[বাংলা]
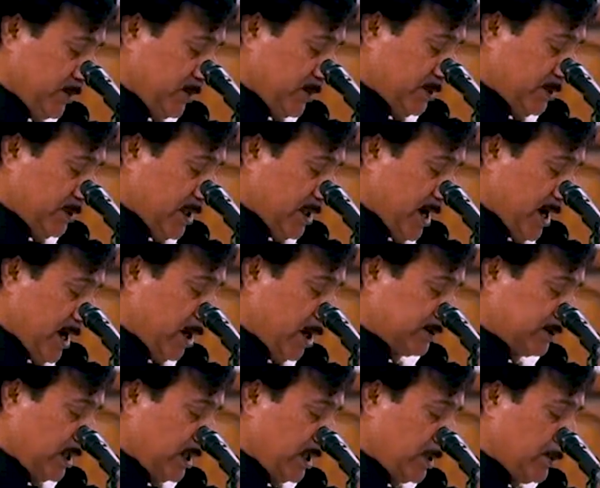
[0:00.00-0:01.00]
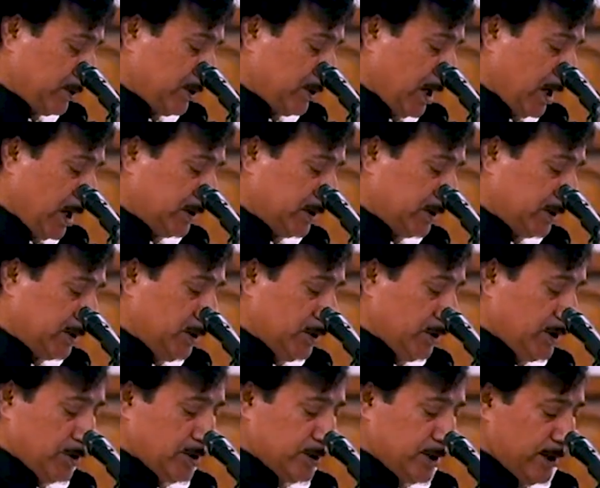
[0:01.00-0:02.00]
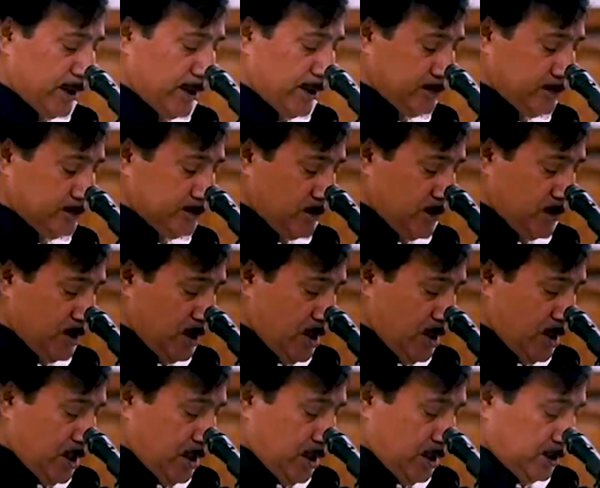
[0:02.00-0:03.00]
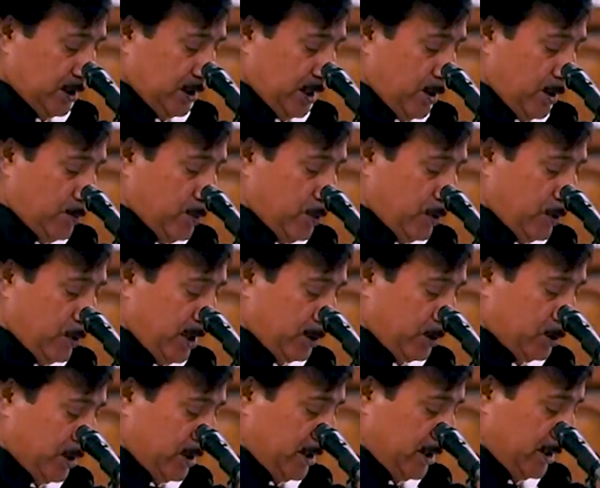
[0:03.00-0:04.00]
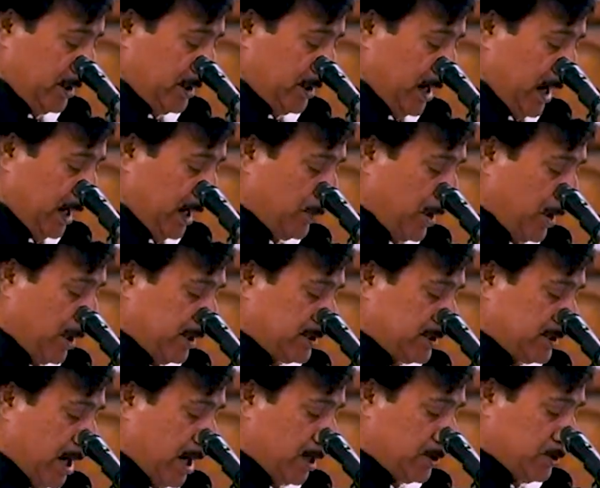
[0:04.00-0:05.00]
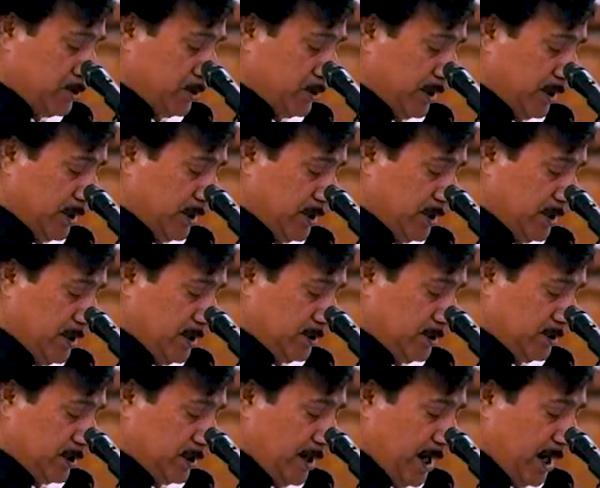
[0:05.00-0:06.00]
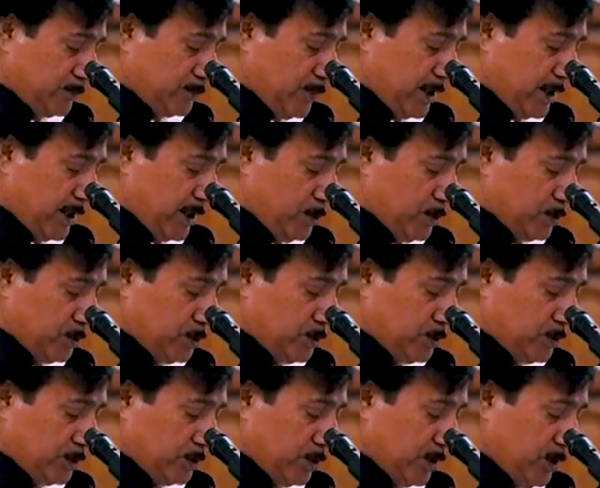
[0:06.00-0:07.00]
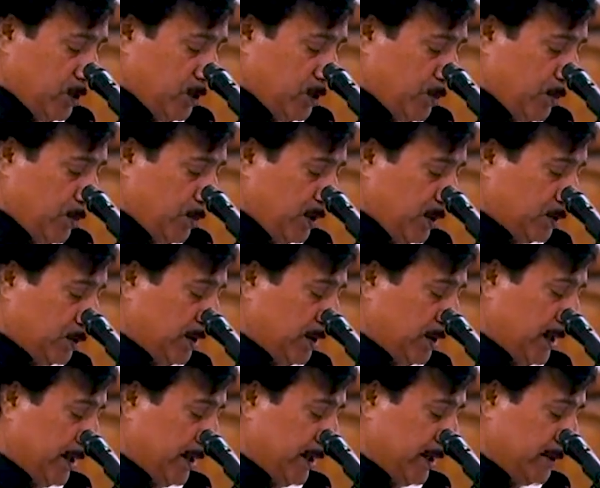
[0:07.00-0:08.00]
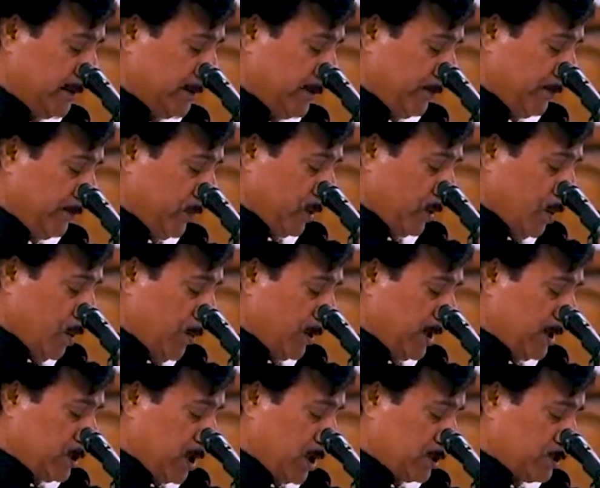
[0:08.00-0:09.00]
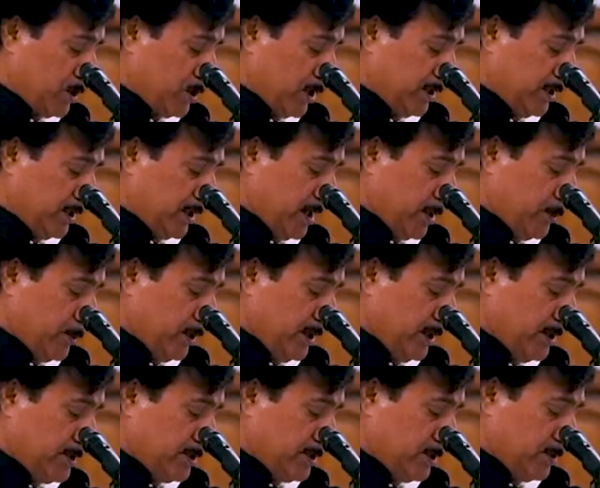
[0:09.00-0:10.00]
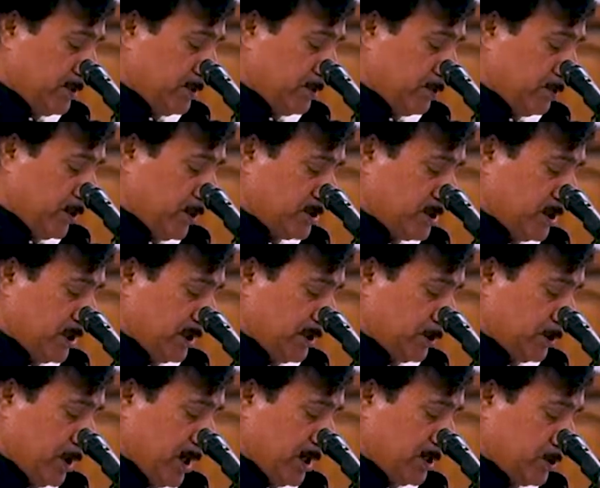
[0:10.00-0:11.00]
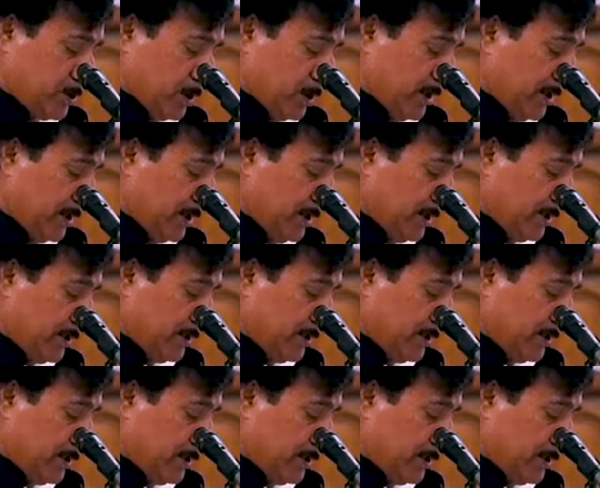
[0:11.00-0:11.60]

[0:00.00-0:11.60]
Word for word: দেখ ভক্তের মতো আত্মীয় কেউ নাই তারা বুকে ধরে রেখে আত্মাকে সাহায্য করে তারা আত্মাকে উন্নত করে উপরে তুলে দেয় উপরে চকচকে দেখে ভরে বসে থাকলে তো আর চলে না